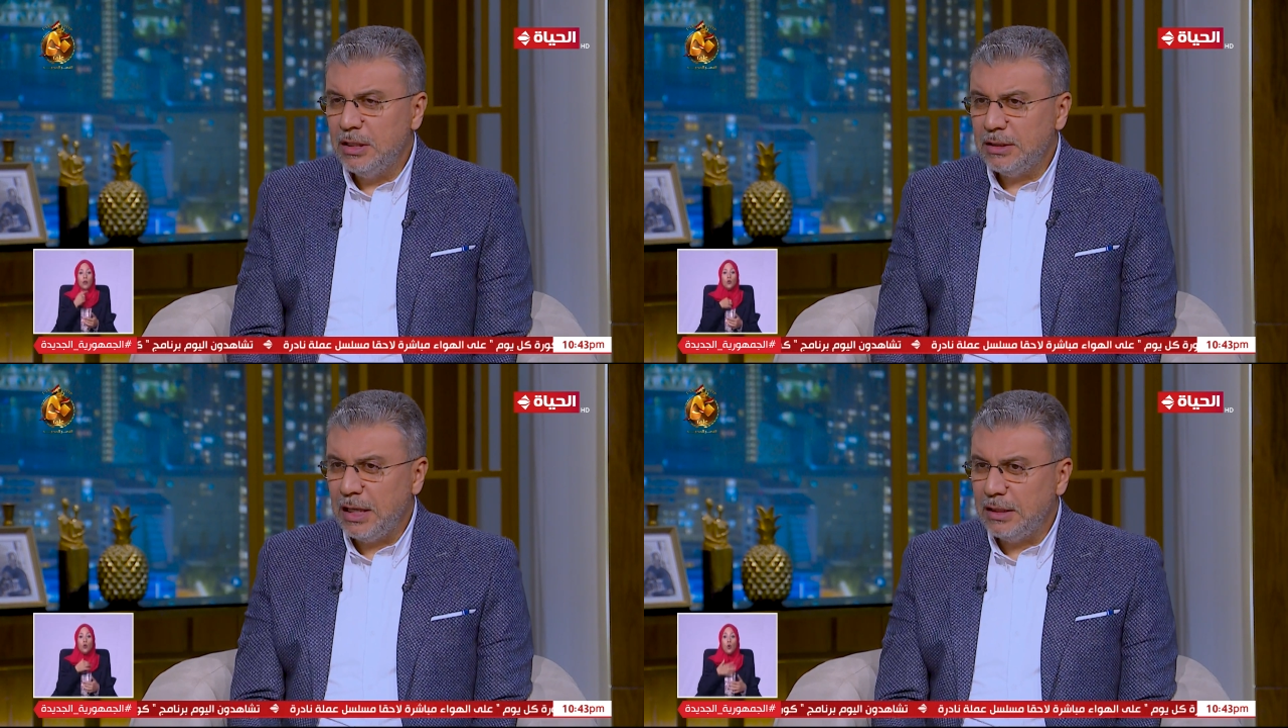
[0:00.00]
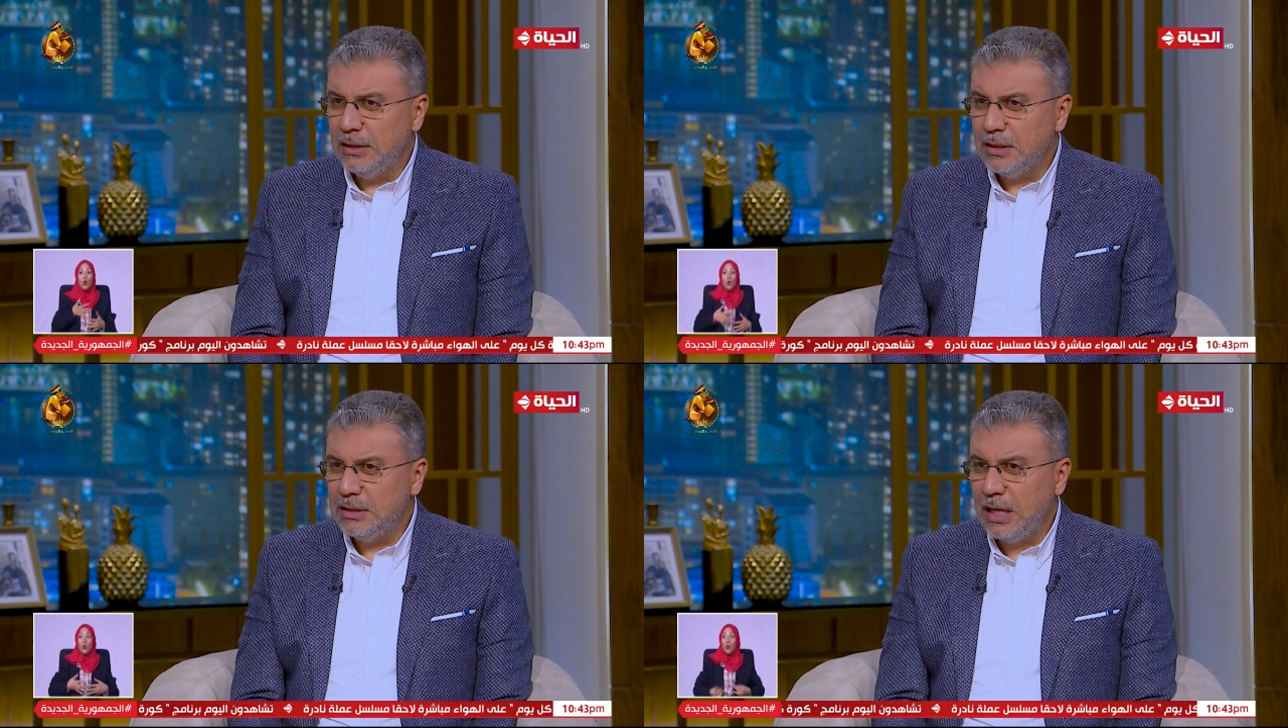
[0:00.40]

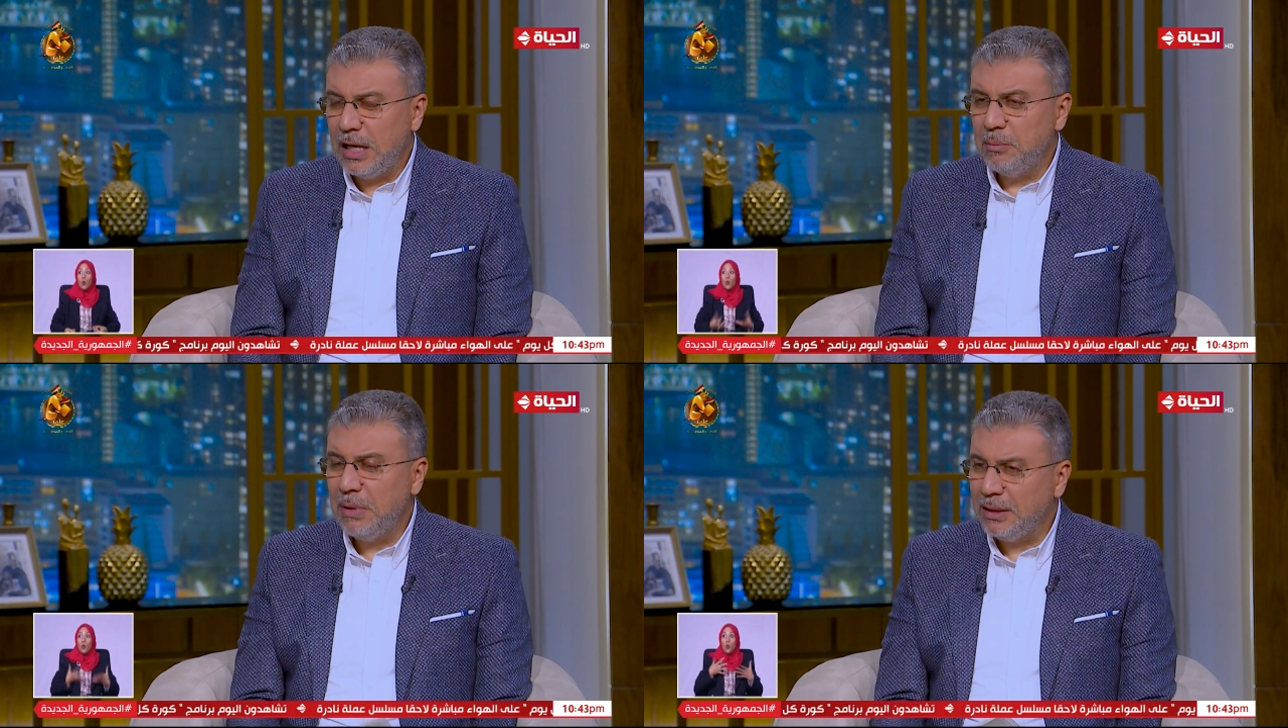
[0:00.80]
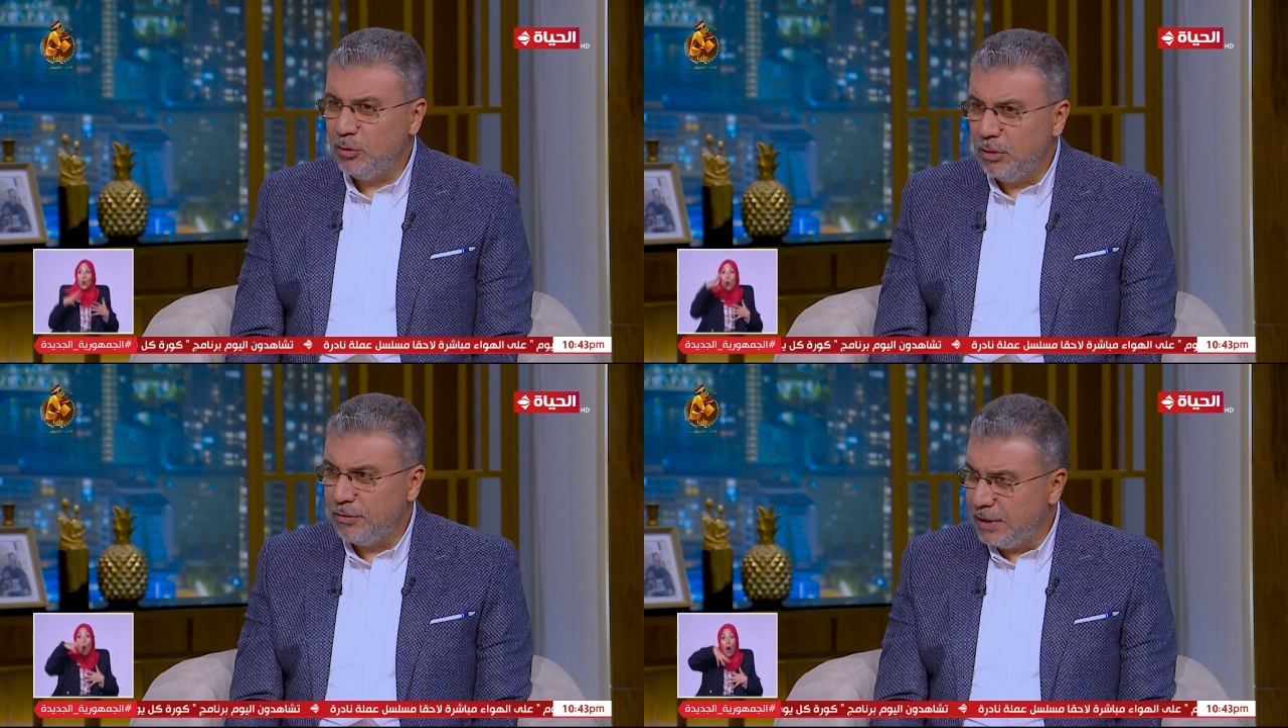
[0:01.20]
تحدثنا عن بعد
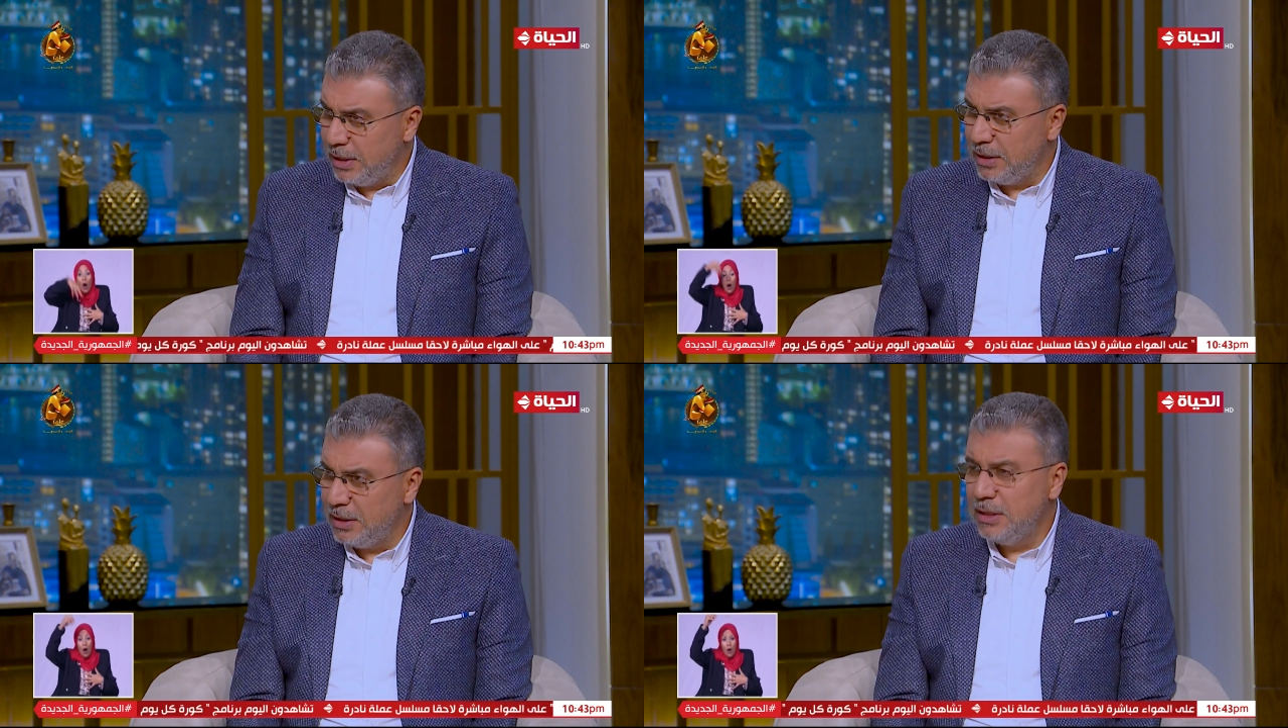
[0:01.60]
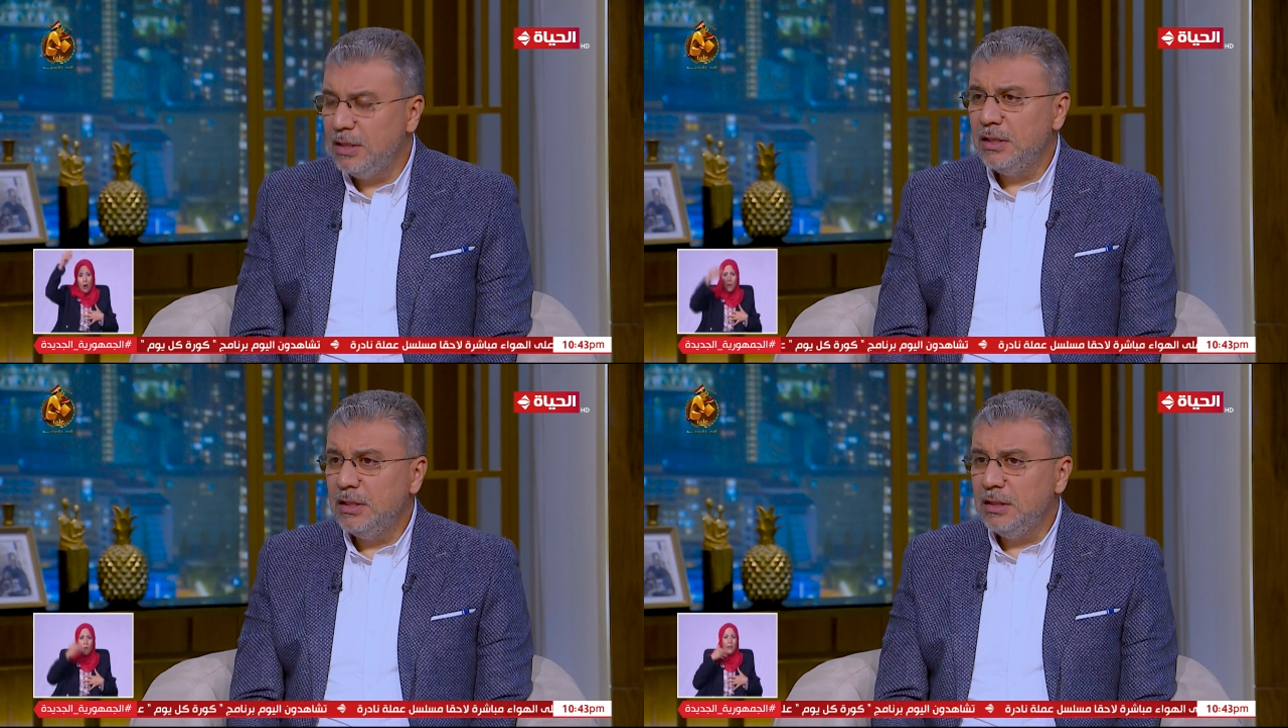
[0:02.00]
الوفاه
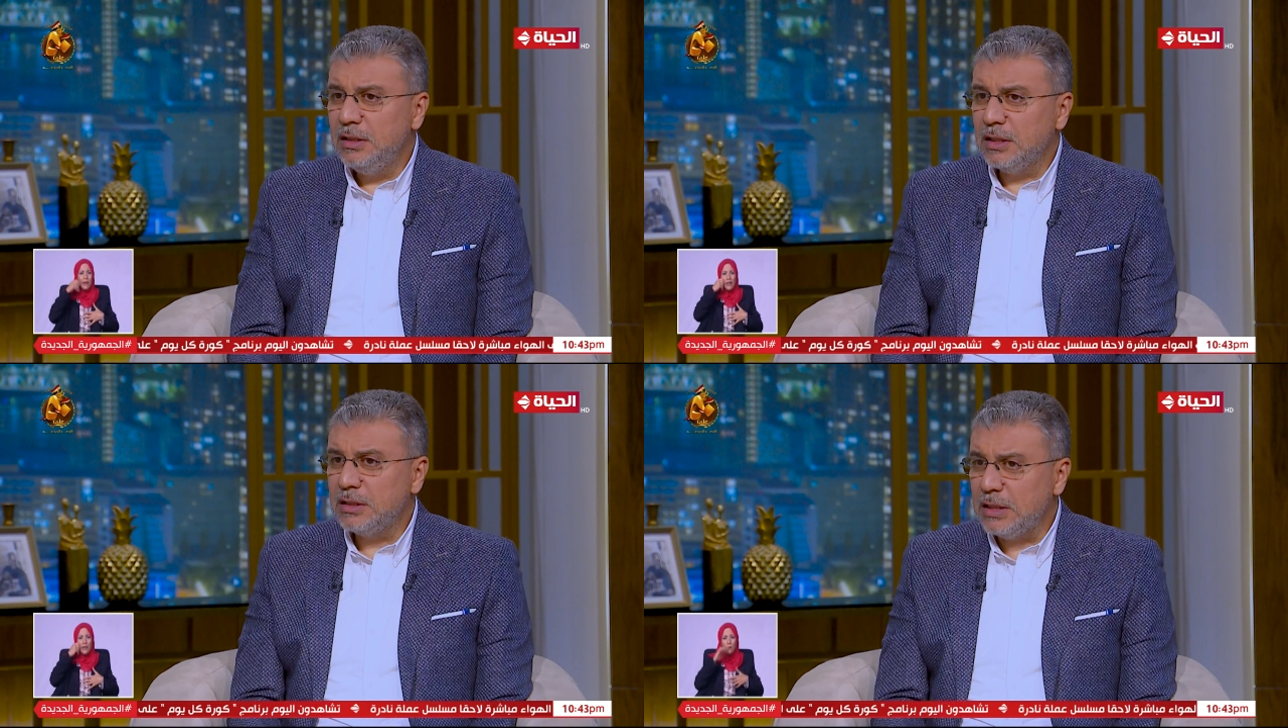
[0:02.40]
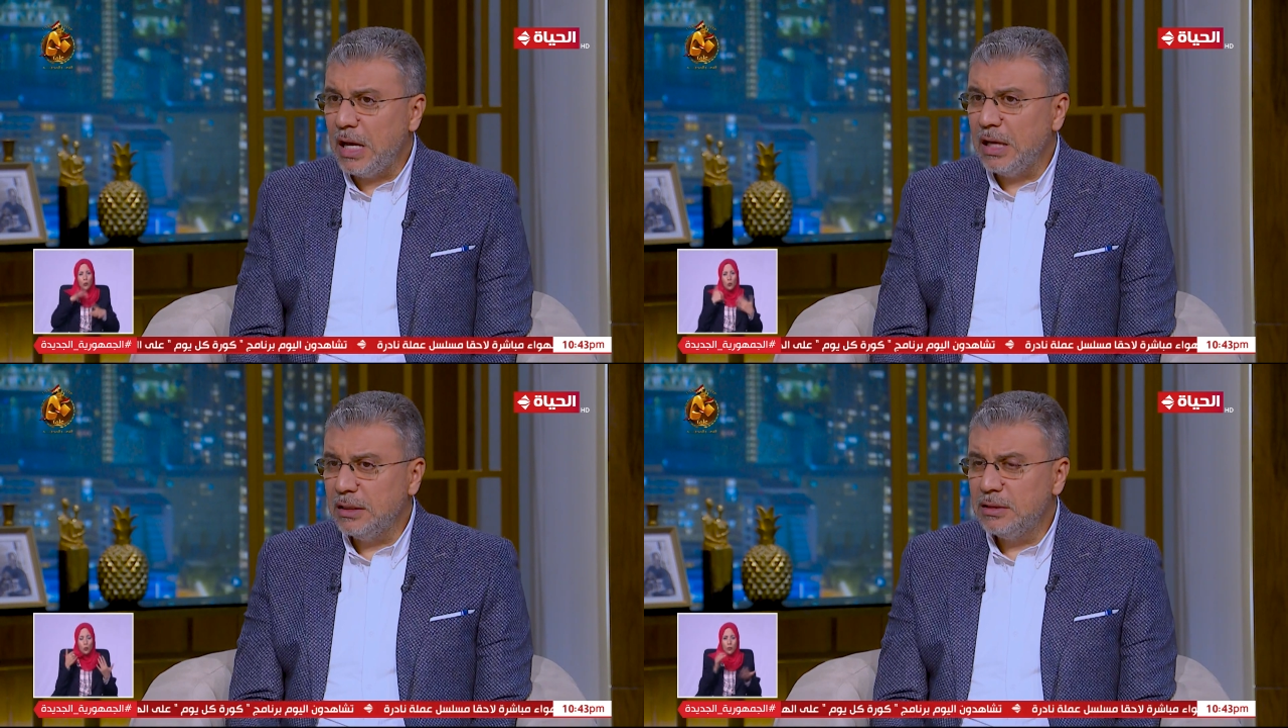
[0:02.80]

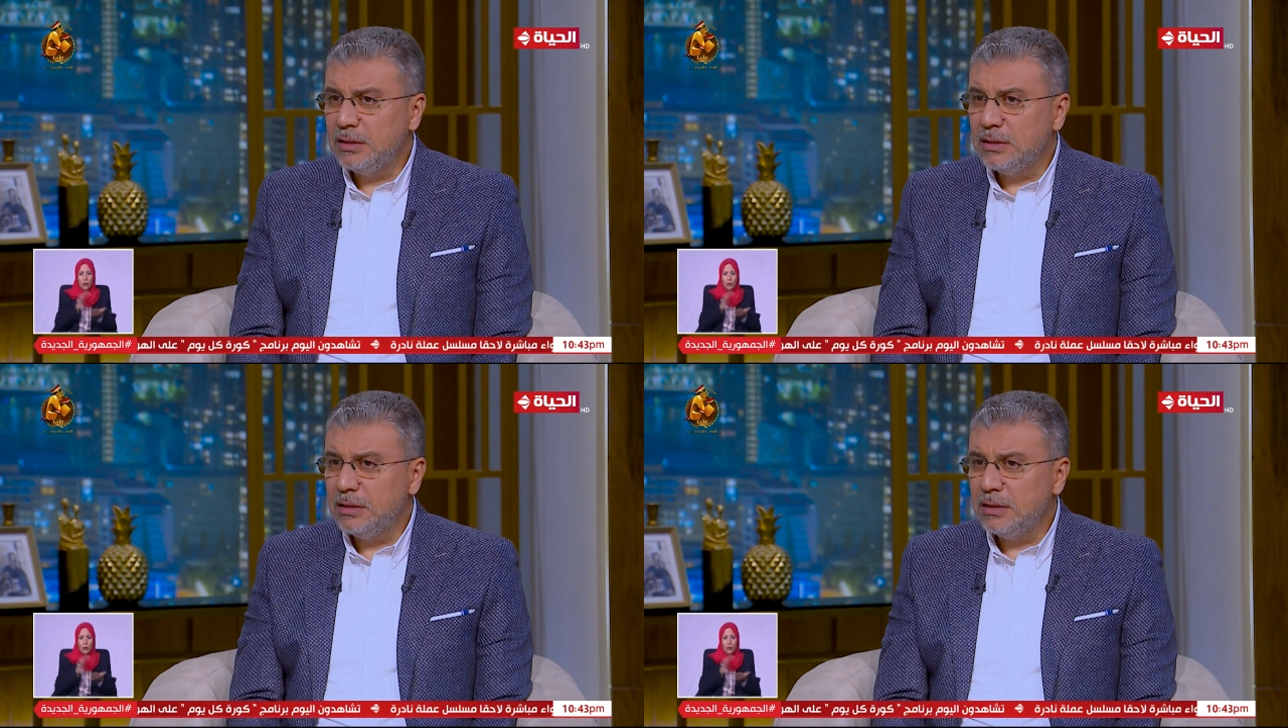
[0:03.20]
يتصعد